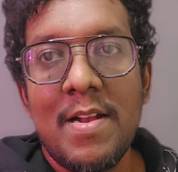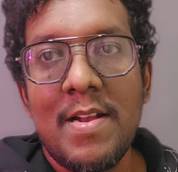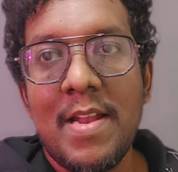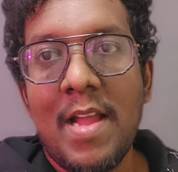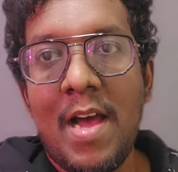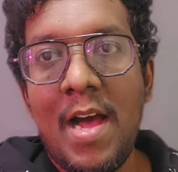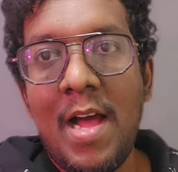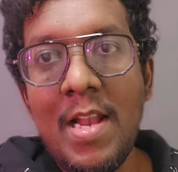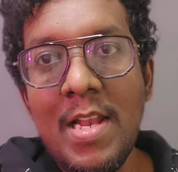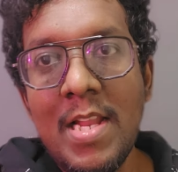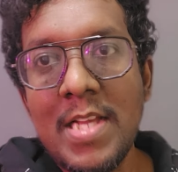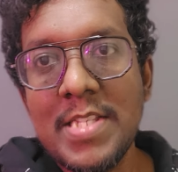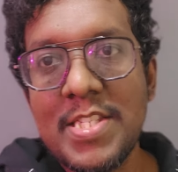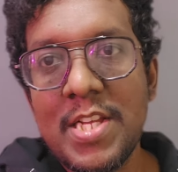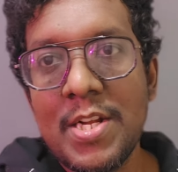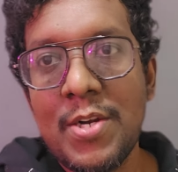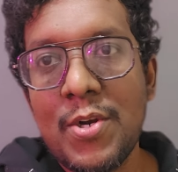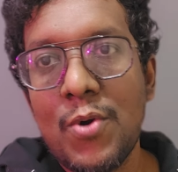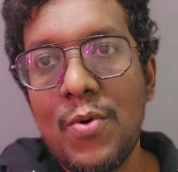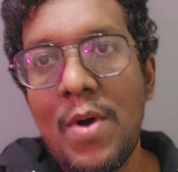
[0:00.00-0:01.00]
நாலு
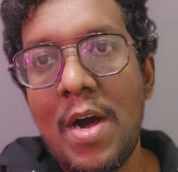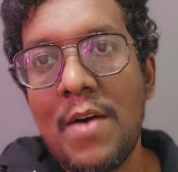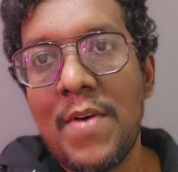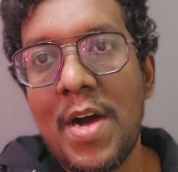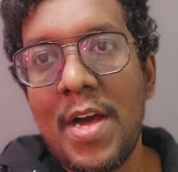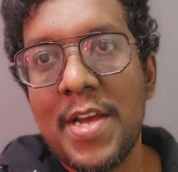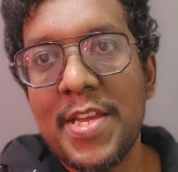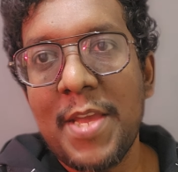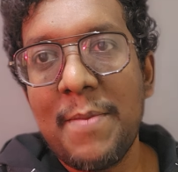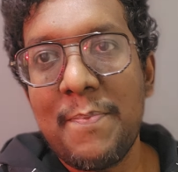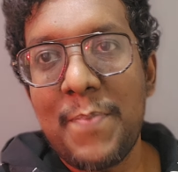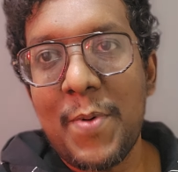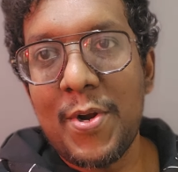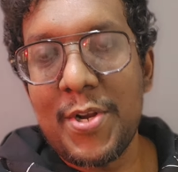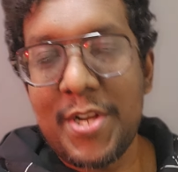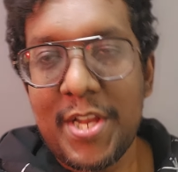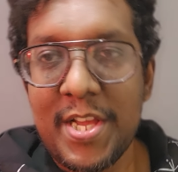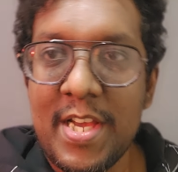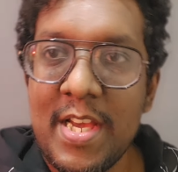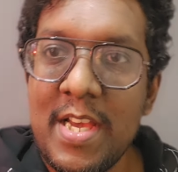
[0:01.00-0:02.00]
லட்சம் ரூபா வாங்கி
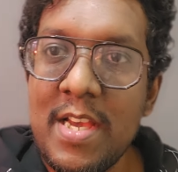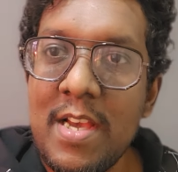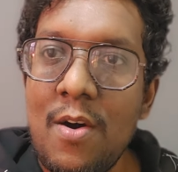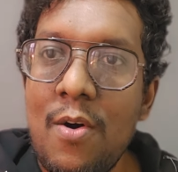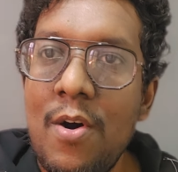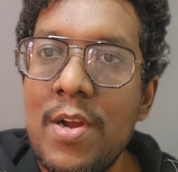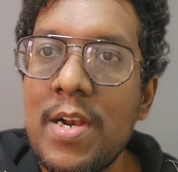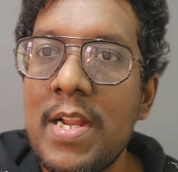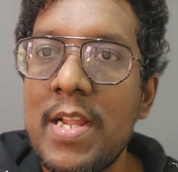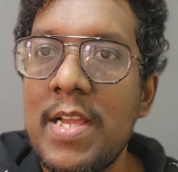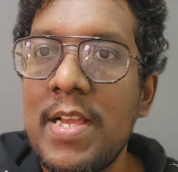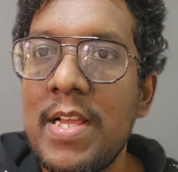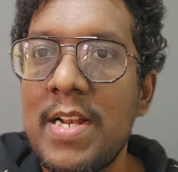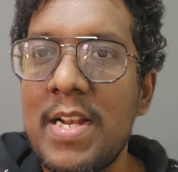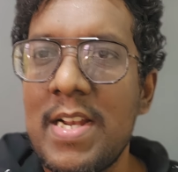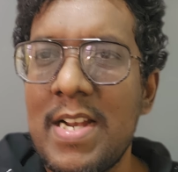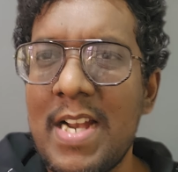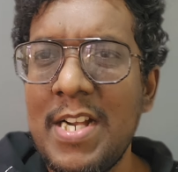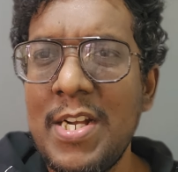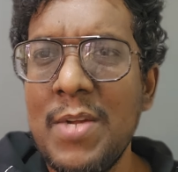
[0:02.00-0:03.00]
போட்டு ஒரு
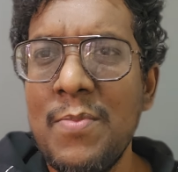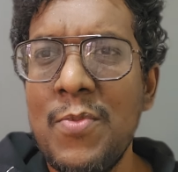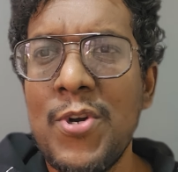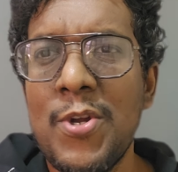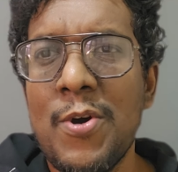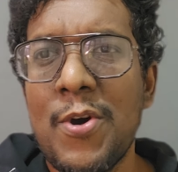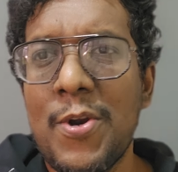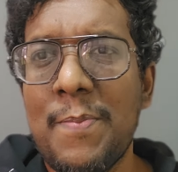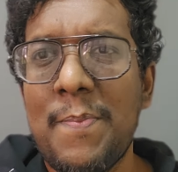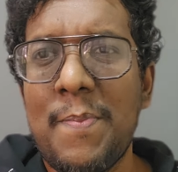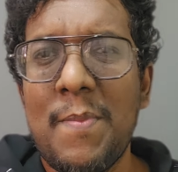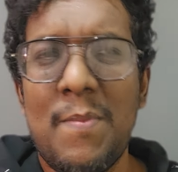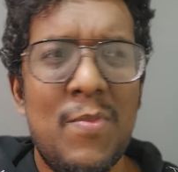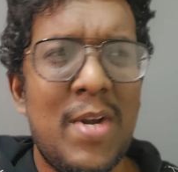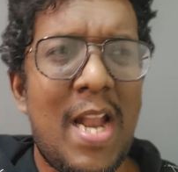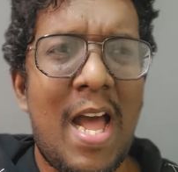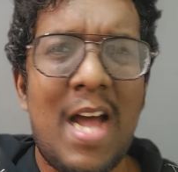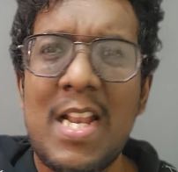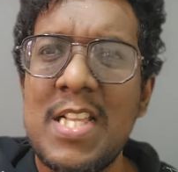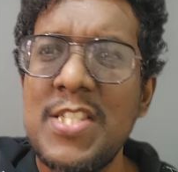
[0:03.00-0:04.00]
ரெண்டு மூணு ஒரு
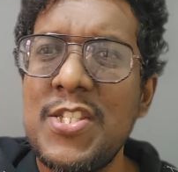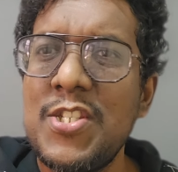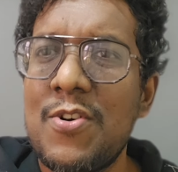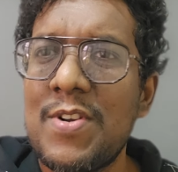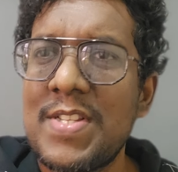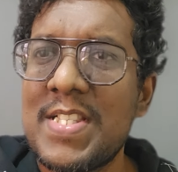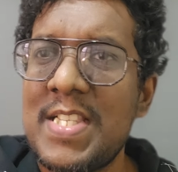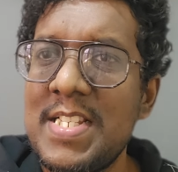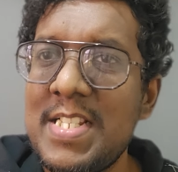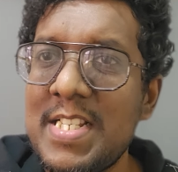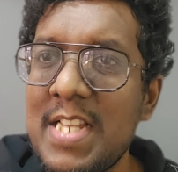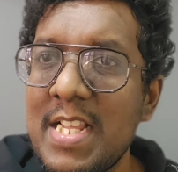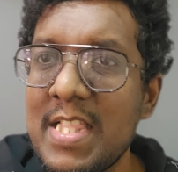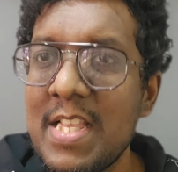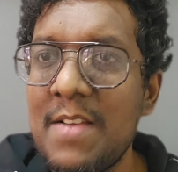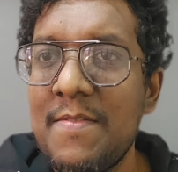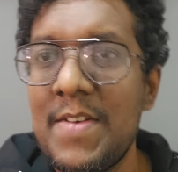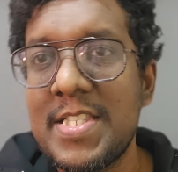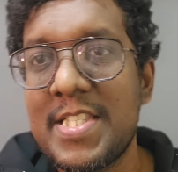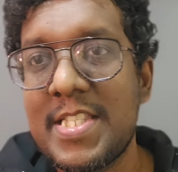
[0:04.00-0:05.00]
நாலஞ்சு ஒரு சிஸ்டத்தை
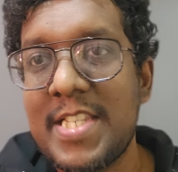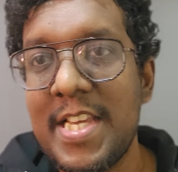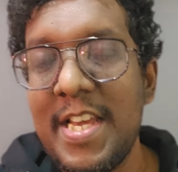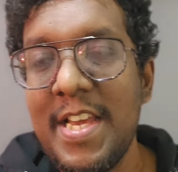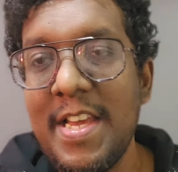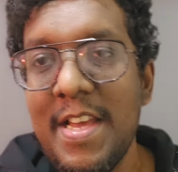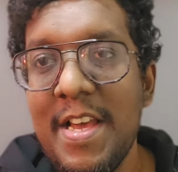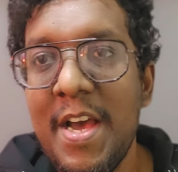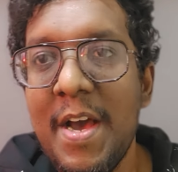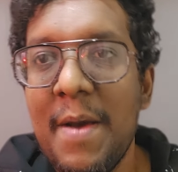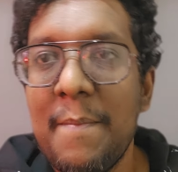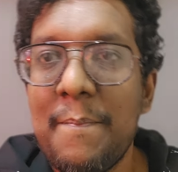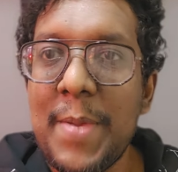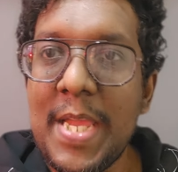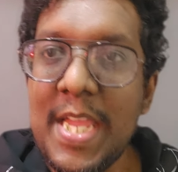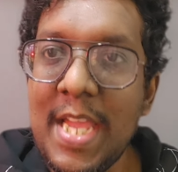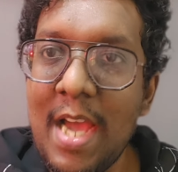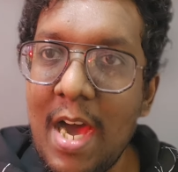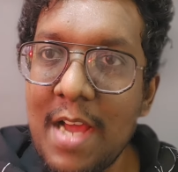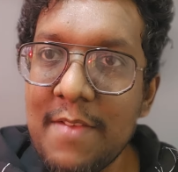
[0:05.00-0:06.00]
வச்சு
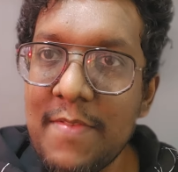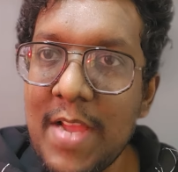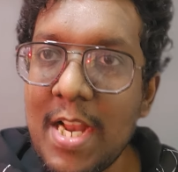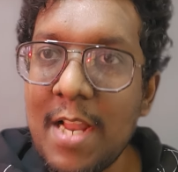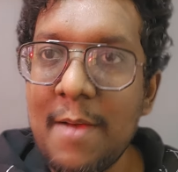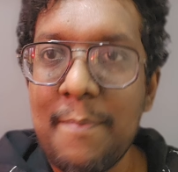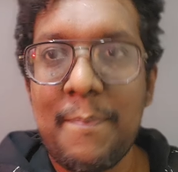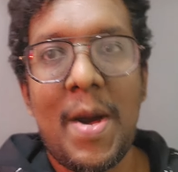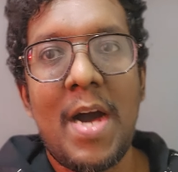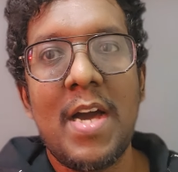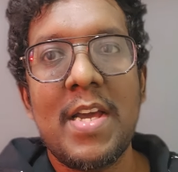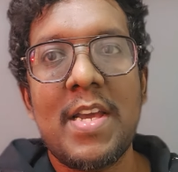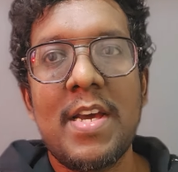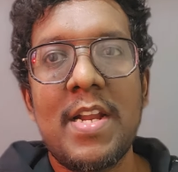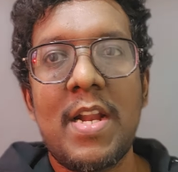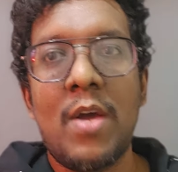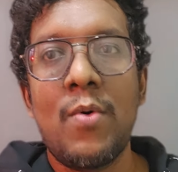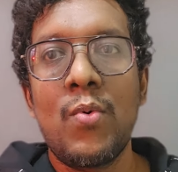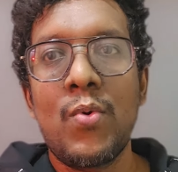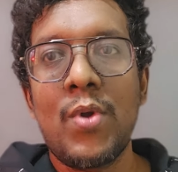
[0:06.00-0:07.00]
பிஆர் வேலை பார்க்கிற
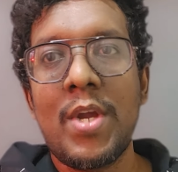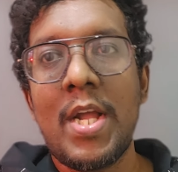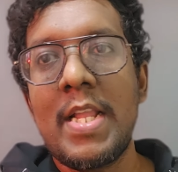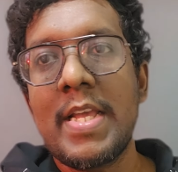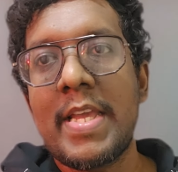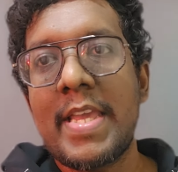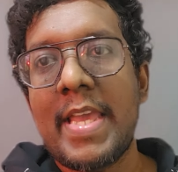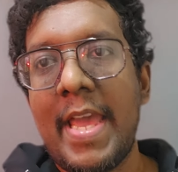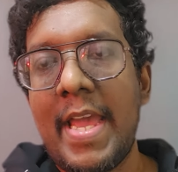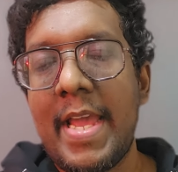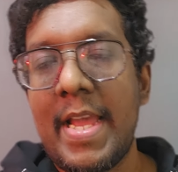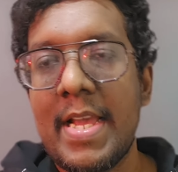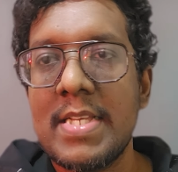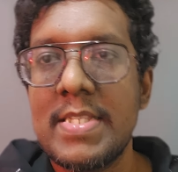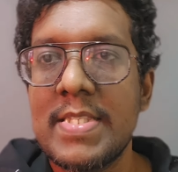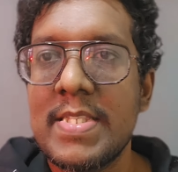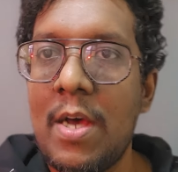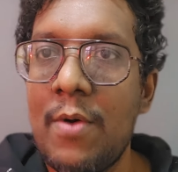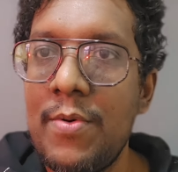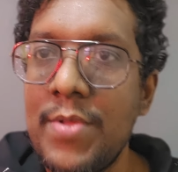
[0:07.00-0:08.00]
உங்களுக்கே
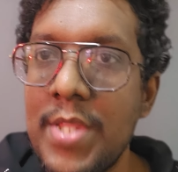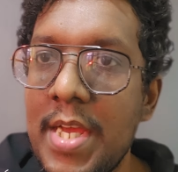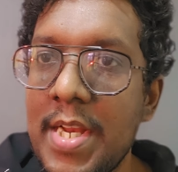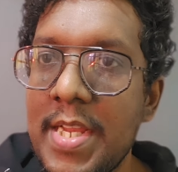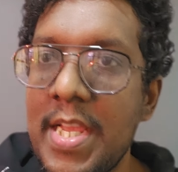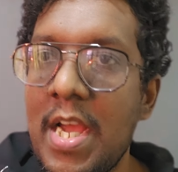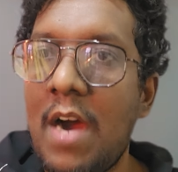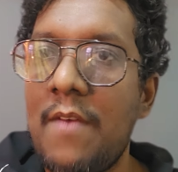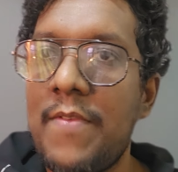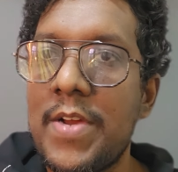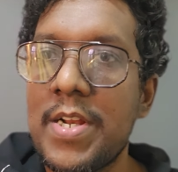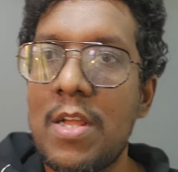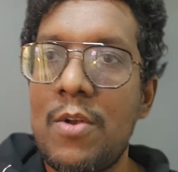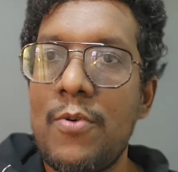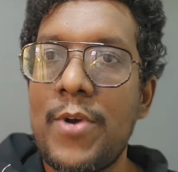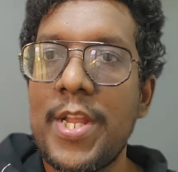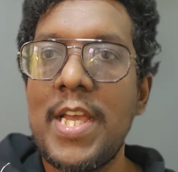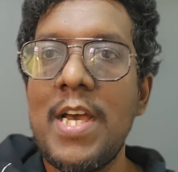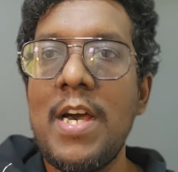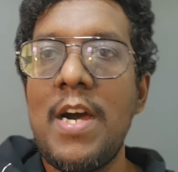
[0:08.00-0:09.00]
சௌந்தர்யா
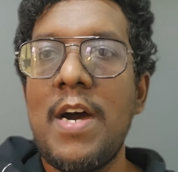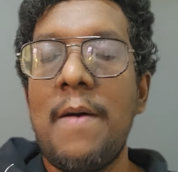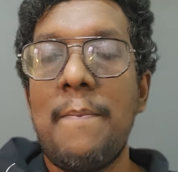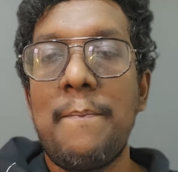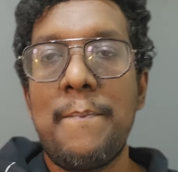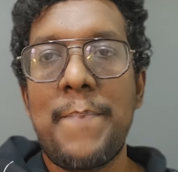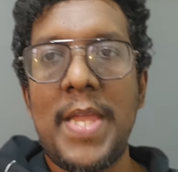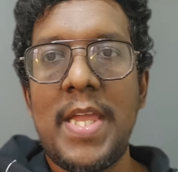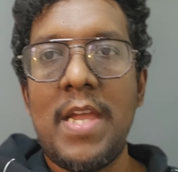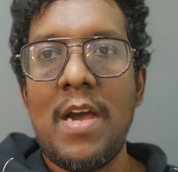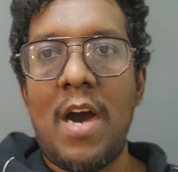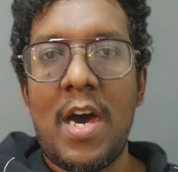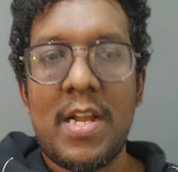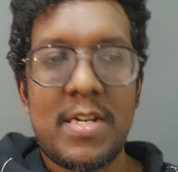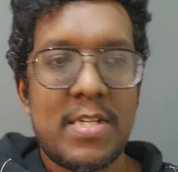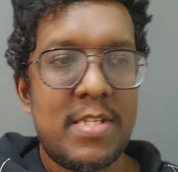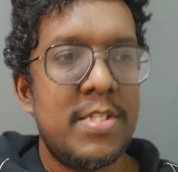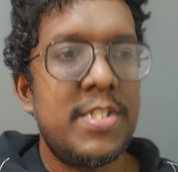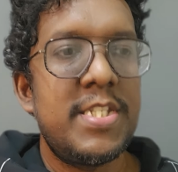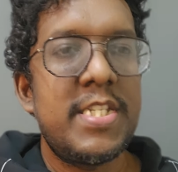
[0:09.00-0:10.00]
அவர்களுடைய பிஆர்
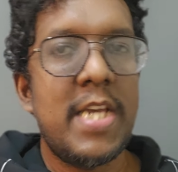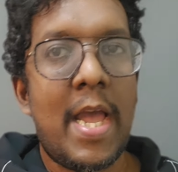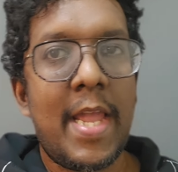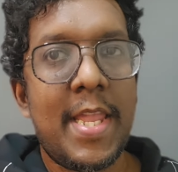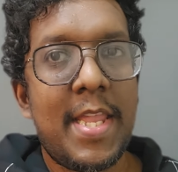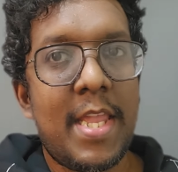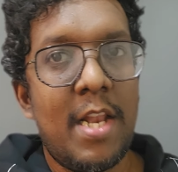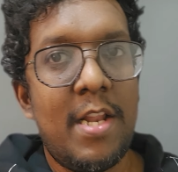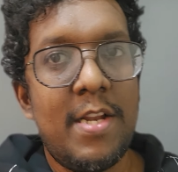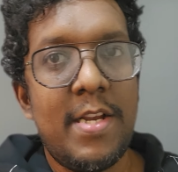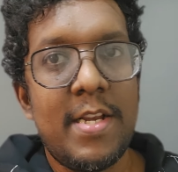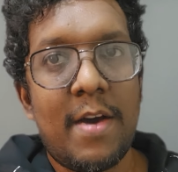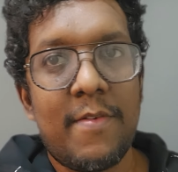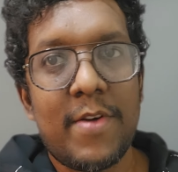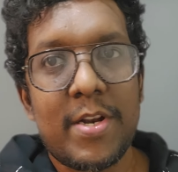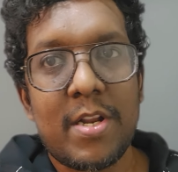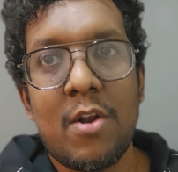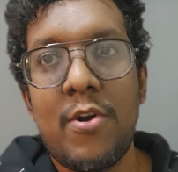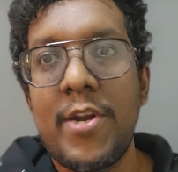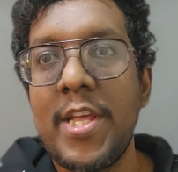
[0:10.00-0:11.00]
ஜாக்லின்
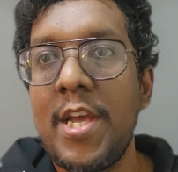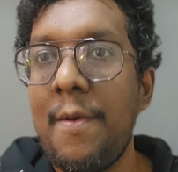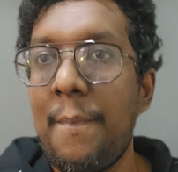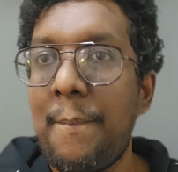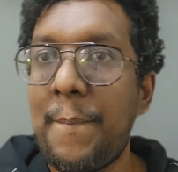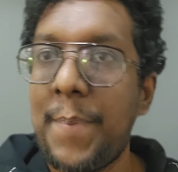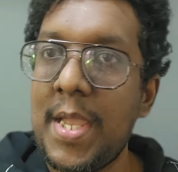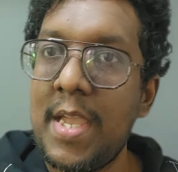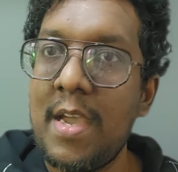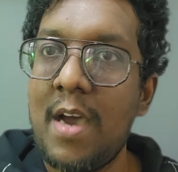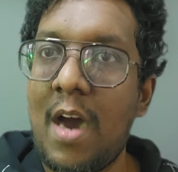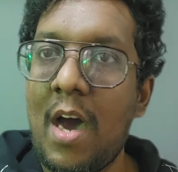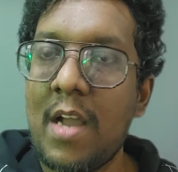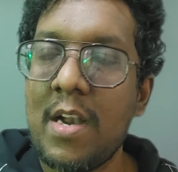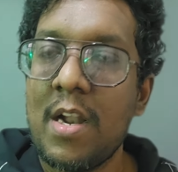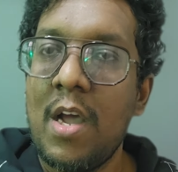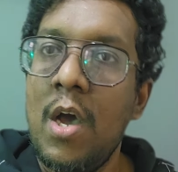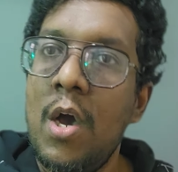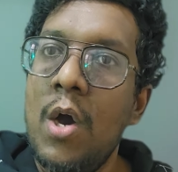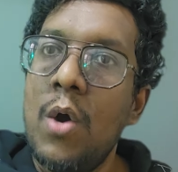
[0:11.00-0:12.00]
அவர்களுடைய பிஆர்
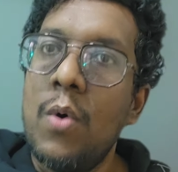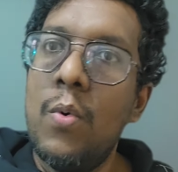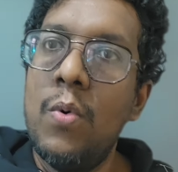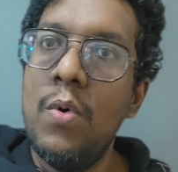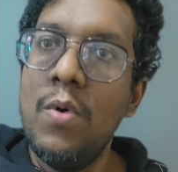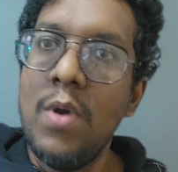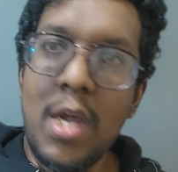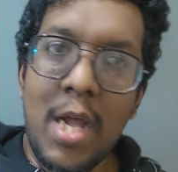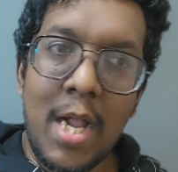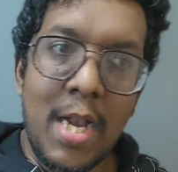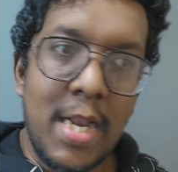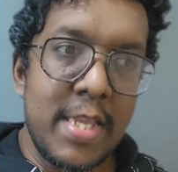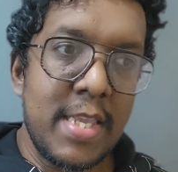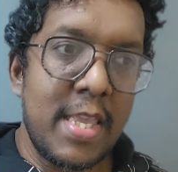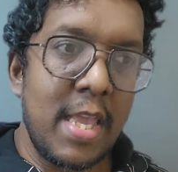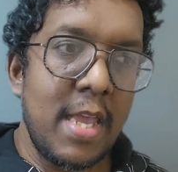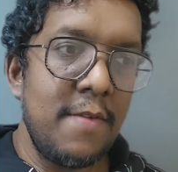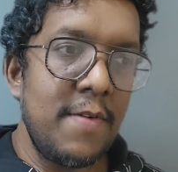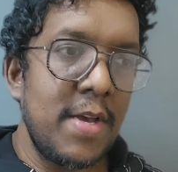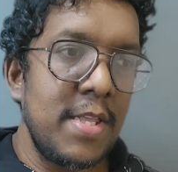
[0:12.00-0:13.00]

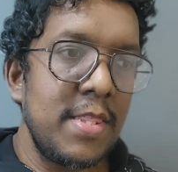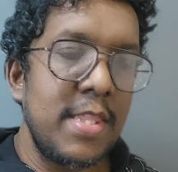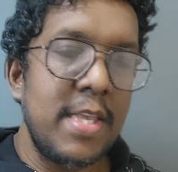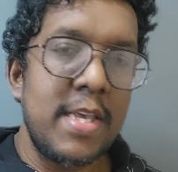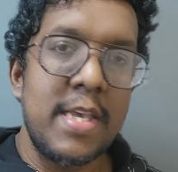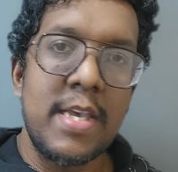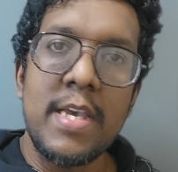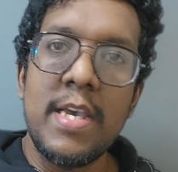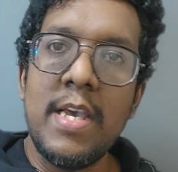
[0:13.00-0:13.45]
உங்களுக்கே வந்து